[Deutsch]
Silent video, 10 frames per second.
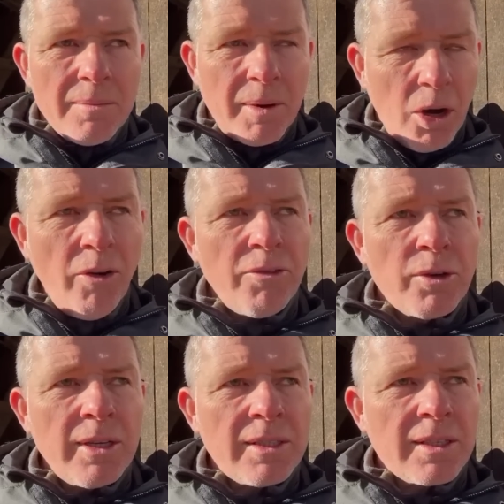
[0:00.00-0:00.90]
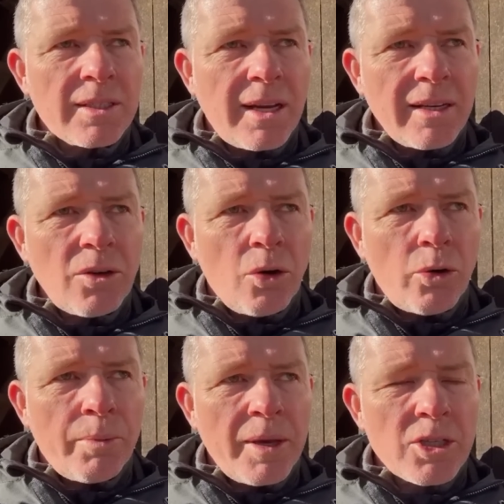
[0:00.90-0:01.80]
Meine Hoffnung liegt, dass andere
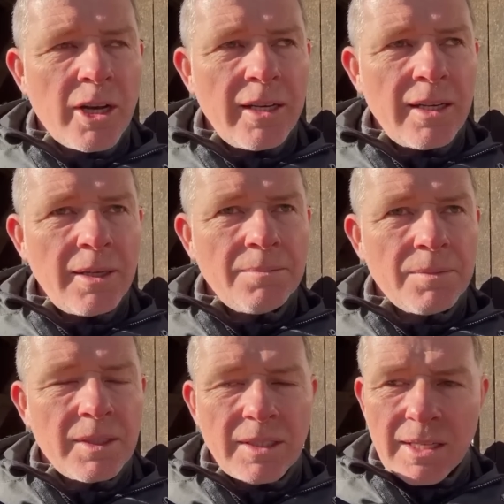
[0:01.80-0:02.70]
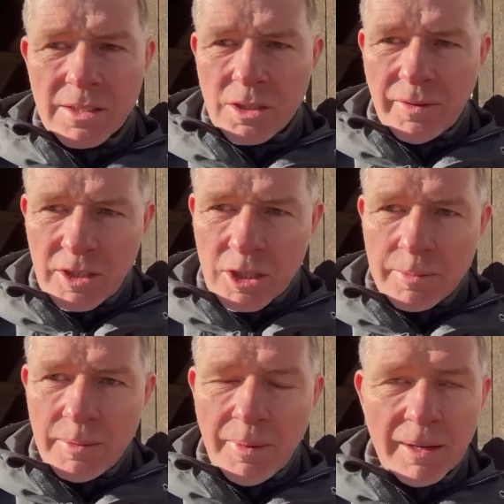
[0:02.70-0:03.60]
europäische Länder diesen ganzen Quatsch nicht
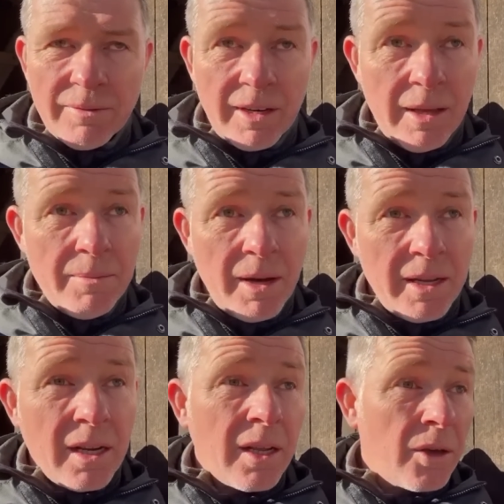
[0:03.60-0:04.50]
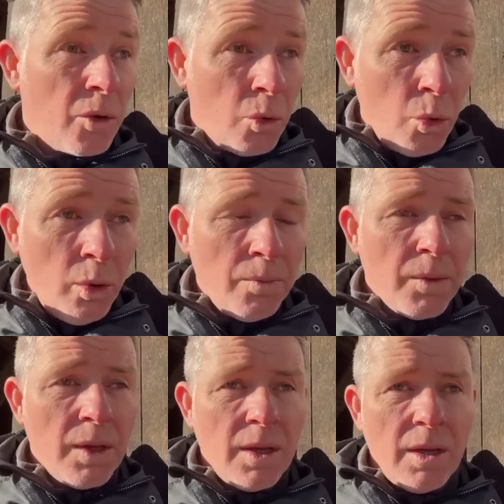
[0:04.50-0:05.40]
mitmachen. Wir leben ja in einer EU,
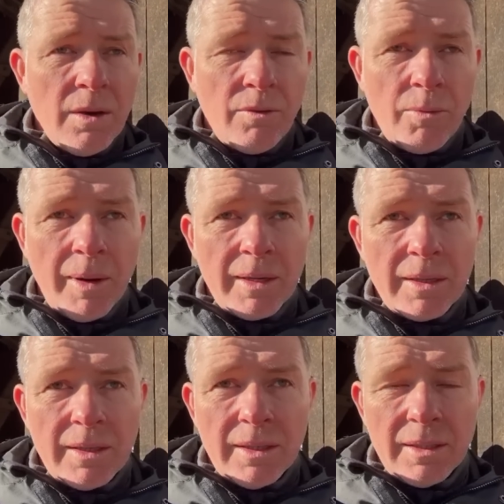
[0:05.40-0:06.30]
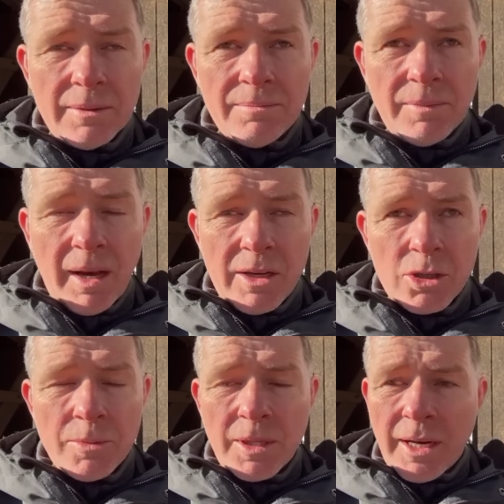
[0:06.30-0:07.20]
wo man äh,
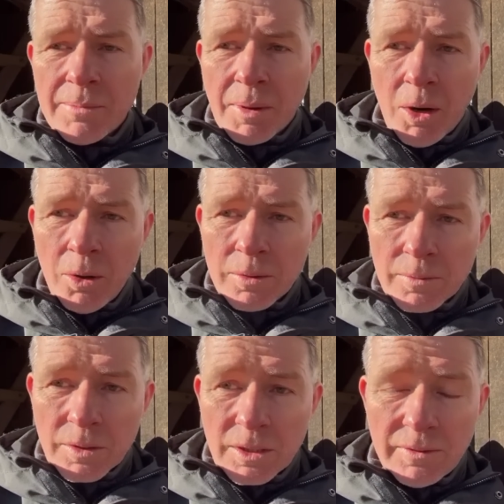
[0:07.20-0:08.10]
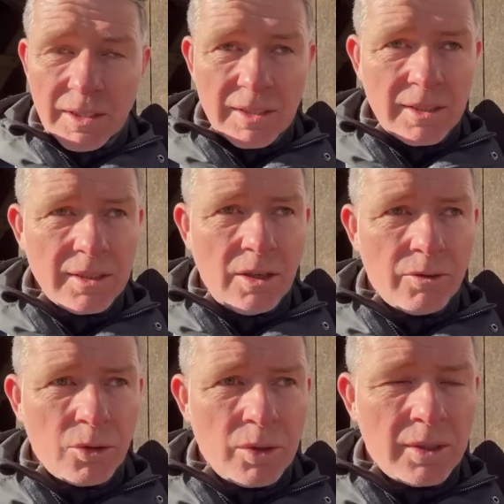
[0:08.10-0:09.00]
Einstimmigkeit braucht und die wird
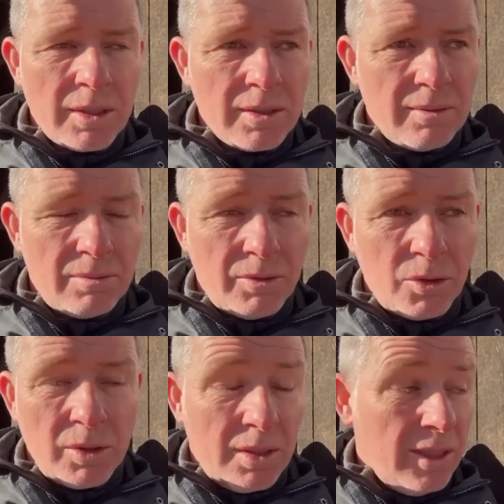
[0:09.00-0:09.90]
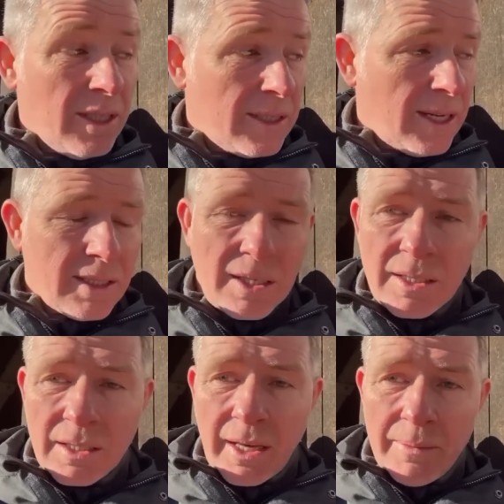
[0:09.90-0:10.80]
aufgrund nicht aufgrund dieser Tatsachen
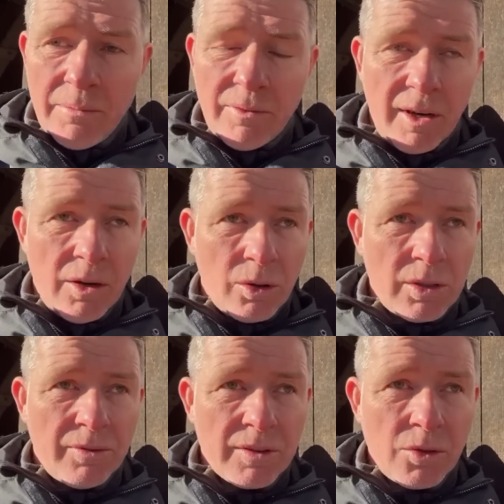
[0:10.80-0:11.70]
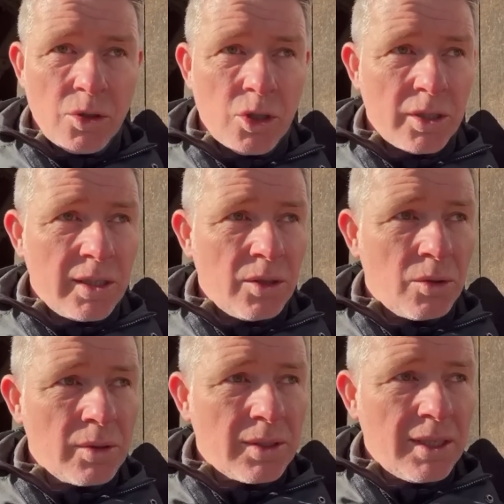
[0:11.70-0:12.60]
nicht geben, weil auch die französische
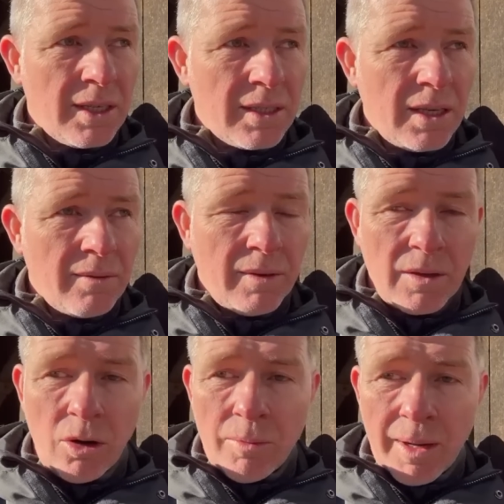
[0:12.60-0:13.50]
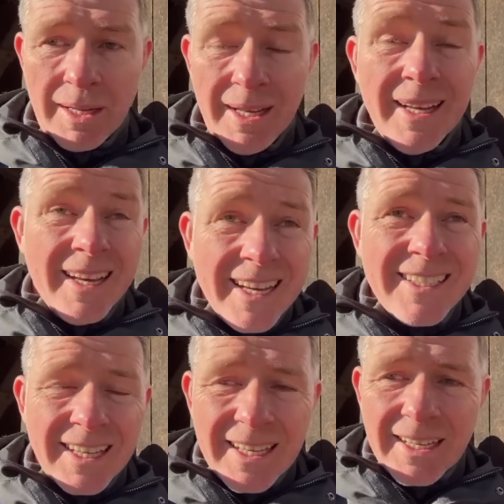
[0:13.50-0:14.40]
Regierung sicherlich irgendwann auch mal
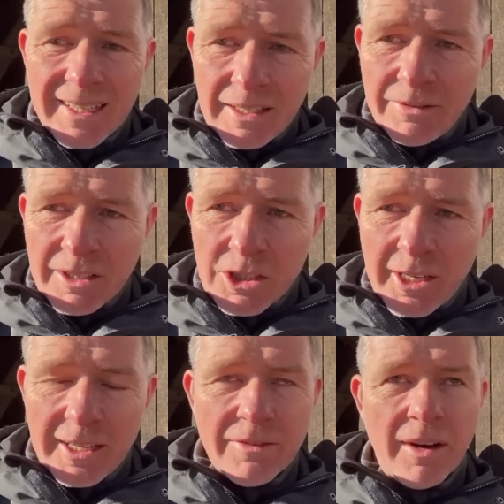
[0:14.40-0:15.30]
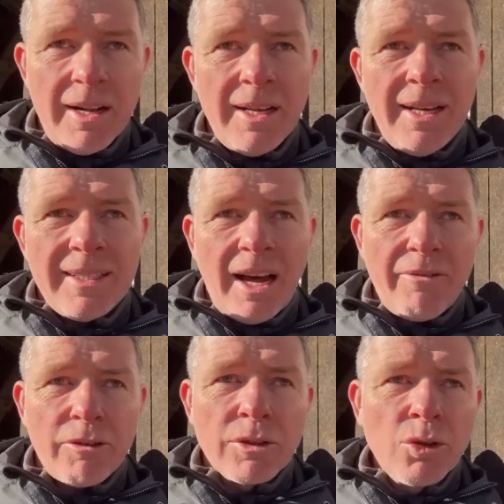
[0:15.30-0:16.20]
hinter ihren Landwirten steht, weil
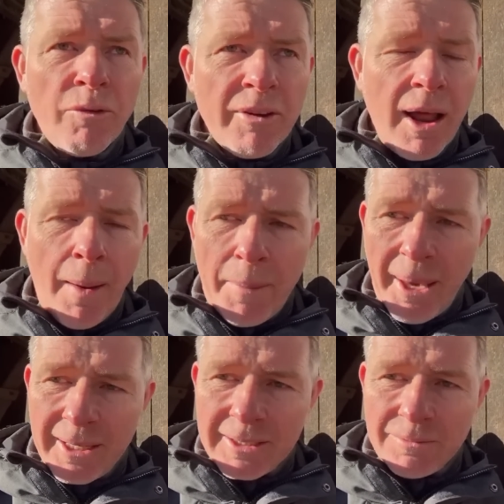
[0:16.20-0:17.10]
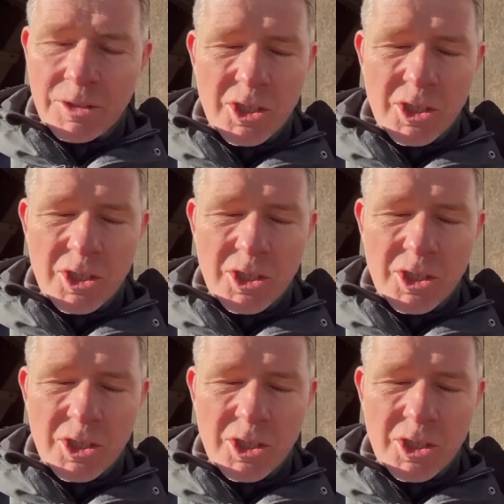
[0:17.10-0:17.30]
davon so viel abhängt. Wir